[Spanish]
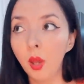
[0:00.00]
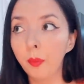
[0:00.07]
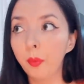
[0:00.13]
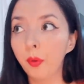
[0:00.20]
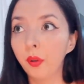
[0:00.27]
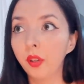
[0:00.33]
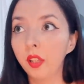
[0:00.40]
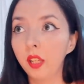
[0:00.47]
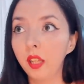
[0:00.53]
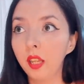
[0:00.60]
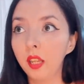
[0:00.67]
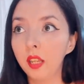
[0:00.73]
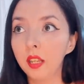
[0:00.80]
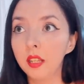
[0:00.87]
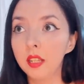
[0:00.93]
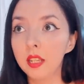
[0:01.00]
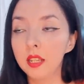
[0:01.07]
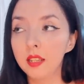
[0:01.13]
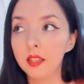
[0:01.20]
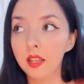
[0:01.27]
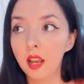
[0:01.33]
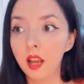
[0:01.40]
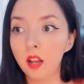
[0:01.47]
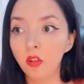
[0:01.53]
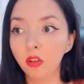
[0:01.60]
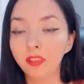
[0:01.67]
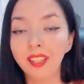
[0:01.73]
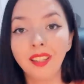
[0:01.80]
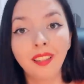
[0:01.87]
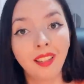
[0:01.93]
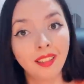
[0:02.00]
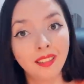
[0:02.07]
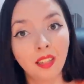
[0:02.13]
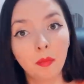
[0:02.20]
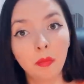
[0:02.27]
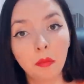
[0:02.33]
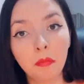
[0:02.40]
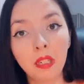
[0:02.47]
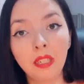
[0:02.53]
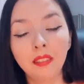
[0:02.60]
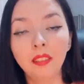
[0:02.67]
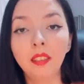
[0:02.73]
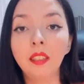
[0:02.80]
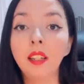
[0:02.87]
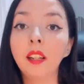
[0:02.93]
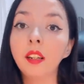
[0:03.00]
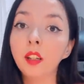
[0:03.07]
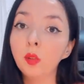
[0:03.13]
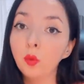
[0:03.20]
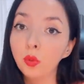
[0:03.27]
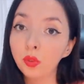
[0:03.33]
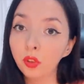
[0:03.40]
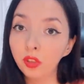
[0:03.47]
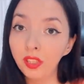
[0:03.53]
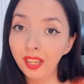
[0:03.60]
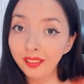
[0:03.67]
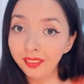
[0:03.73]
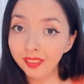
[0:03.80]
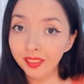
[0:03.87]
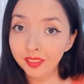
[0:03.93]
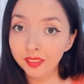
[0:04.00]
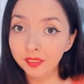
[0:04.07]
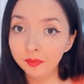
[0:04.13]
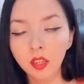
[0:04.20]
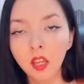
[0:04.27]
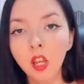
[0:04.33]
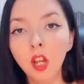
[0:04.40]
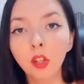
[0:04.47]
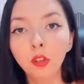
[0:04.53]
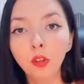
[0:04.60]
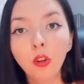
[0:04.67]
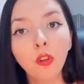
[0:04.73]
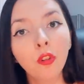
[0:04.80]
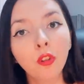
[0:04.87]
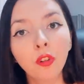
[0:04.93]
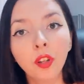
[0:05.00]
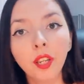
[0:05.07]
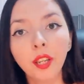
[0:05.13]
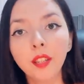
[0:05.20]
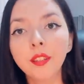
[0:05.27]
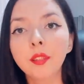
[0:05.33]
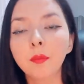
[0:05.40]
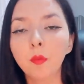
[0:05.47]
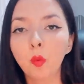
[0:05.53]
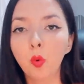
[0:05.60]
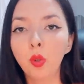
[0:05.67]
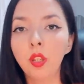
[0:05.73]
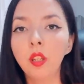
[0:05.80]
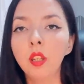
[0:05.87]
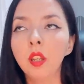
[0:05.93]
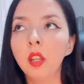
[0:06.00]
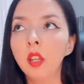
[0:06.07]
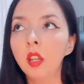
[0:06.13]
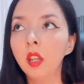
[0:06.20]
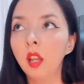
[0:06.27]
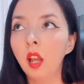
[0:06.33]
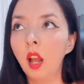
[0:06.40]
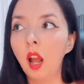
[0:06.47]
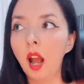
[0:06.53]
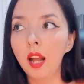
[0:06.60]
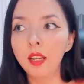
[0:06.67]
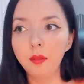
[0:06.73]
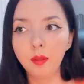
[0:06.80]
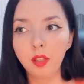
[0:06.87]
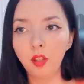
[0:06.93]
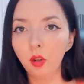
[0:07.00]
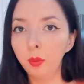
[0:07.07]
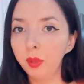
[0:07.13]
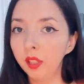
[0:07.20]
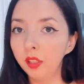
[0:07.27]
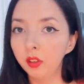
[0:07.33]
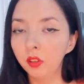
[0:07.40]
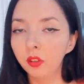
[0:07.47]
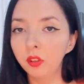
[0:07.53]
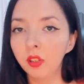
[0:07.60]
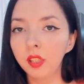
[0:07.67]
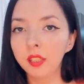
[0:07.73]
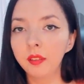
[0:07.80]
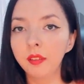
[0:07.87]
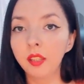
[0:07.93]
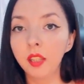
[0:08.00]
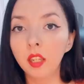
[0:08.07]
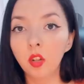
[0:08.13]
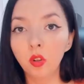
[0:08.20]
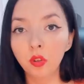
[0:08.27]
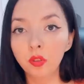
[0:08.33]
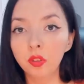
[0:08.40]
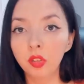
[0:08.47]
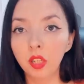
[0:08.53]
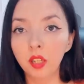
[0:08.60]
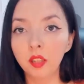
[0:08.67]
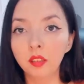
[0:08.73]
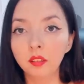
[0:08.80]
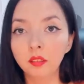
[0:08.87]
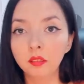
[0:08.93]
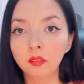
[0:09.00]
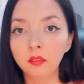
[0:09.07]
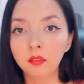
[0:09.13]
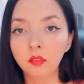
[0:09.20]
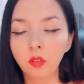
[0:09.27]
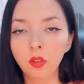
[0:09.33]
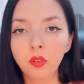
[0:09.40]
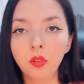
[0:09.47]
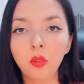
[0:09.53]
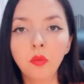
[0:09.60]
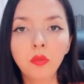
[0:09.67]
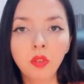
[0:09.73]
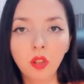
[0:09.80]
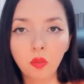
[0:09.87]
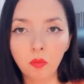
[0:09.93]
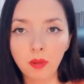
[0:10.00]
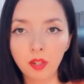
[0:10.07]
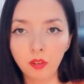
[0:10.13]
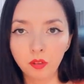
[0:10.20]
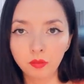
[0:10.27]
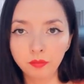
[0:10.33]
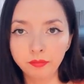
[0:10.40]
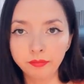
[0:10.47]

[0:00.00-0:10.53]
porque ya no tenés la misma cantidad de recursos que antes. Todo es muy a nivel de objeto, a nivel de cosa. No sos un ser humano